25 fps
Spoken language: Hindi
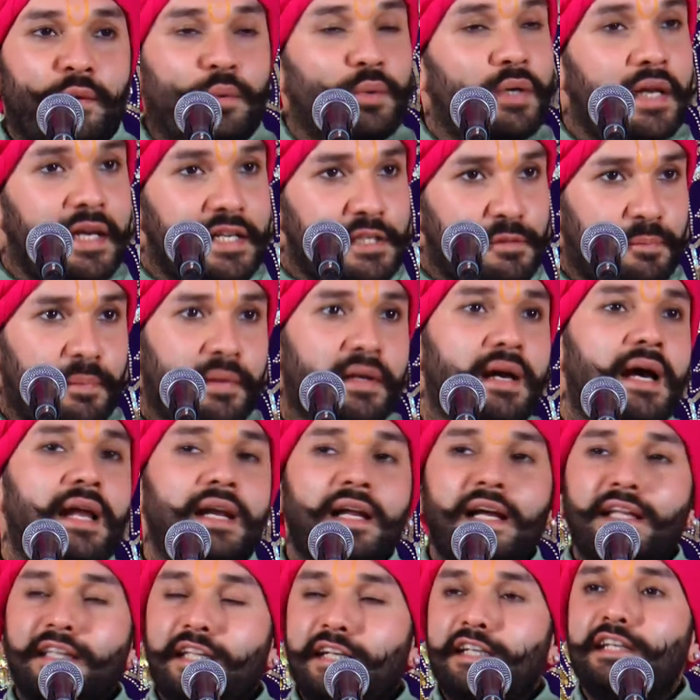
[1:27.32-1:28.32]
उन्हें इस प्रकार
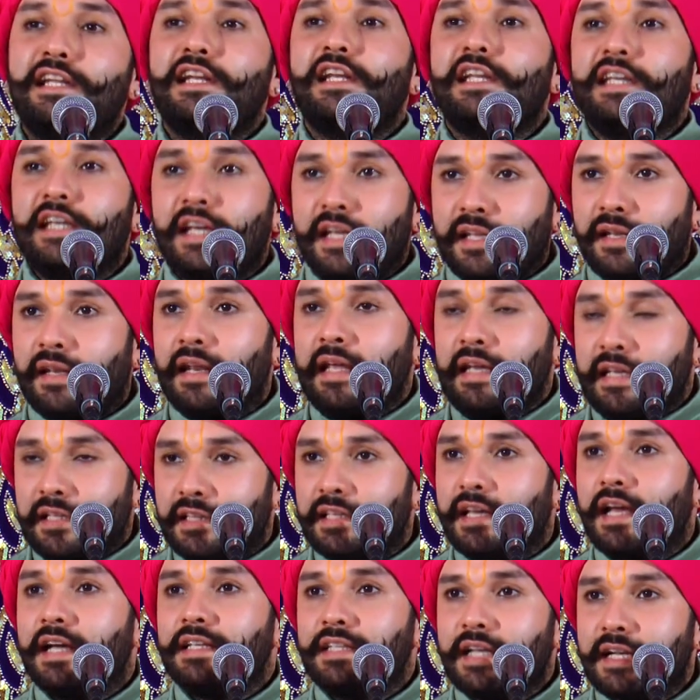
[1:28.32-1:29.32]
का दंड नहीं, नहीं
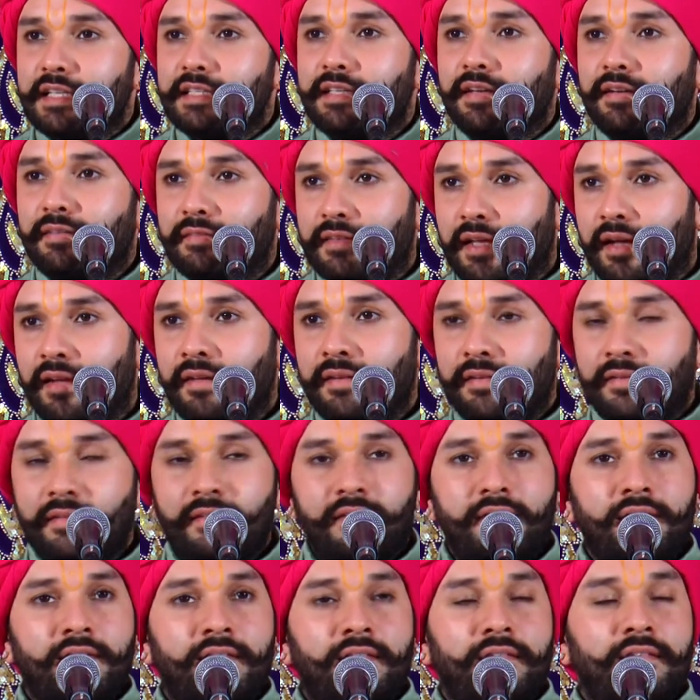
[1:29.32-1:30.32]
दिया जा सकता
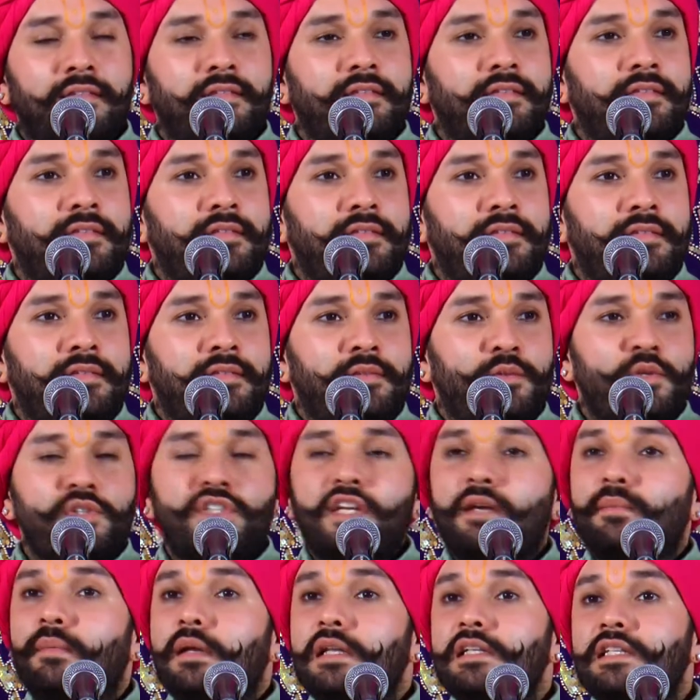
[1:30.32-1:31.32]
तो
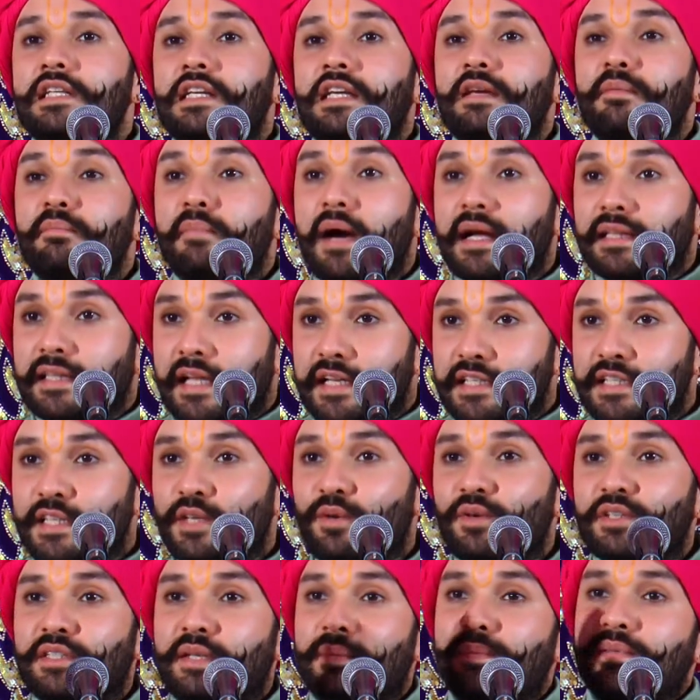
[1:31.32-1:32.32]
जयमल जी की माता जी
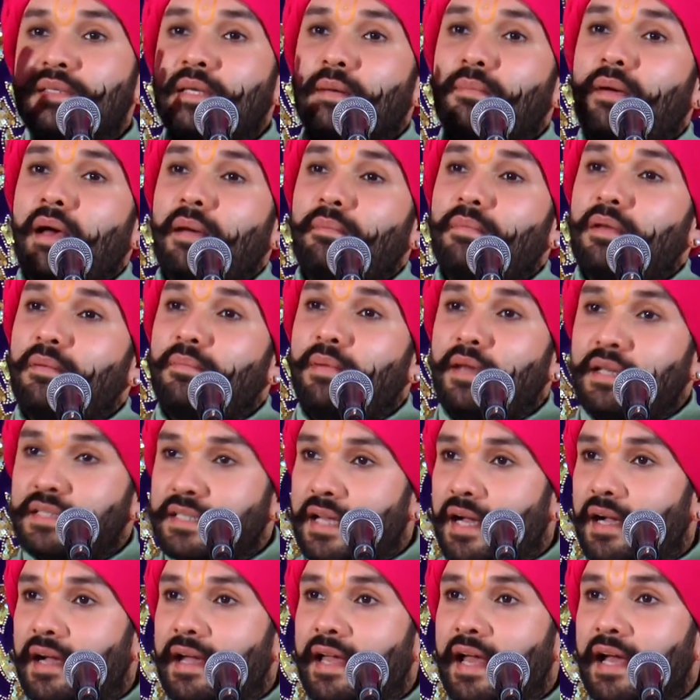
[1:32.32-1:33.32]
को जब सभा में
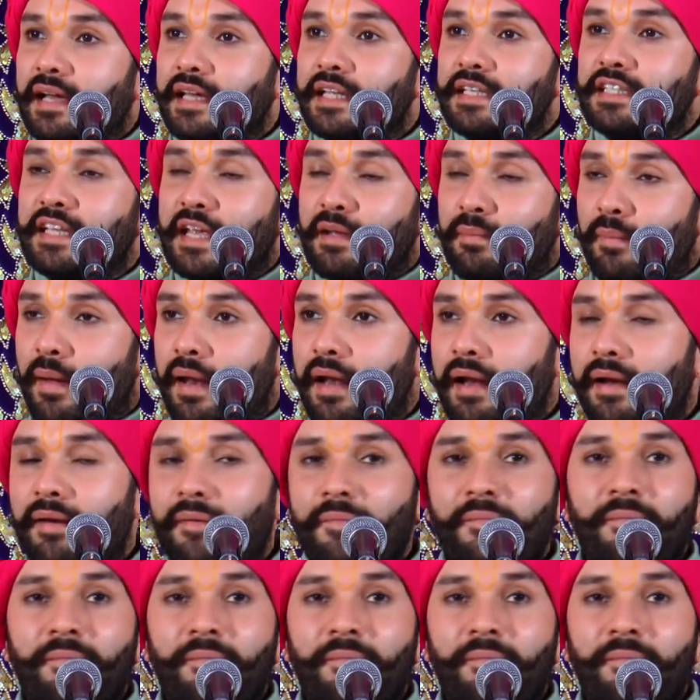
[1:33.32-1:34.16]
भेजा गया कि जयमल